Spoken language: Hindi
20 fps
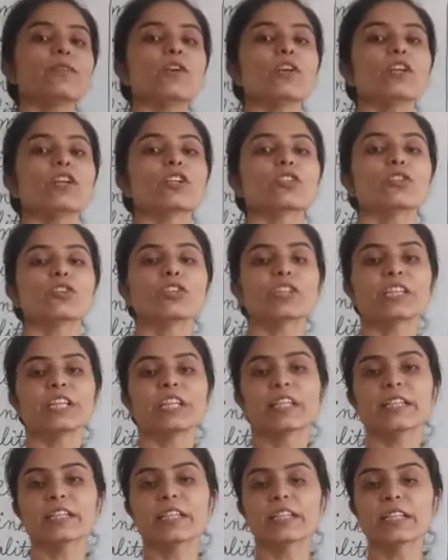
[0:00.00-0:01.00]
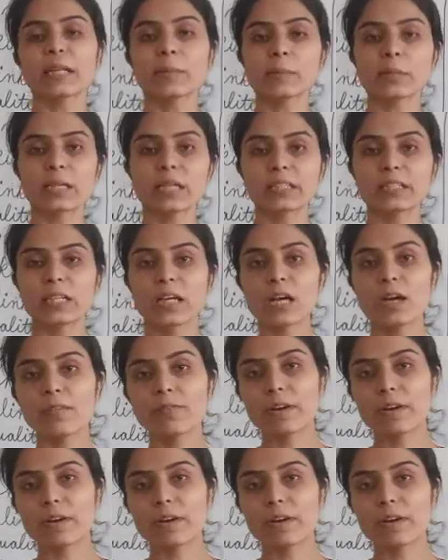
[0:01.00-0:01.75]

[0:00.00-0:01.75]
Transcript: फोल्डर को क्रिएट करना पड़ा था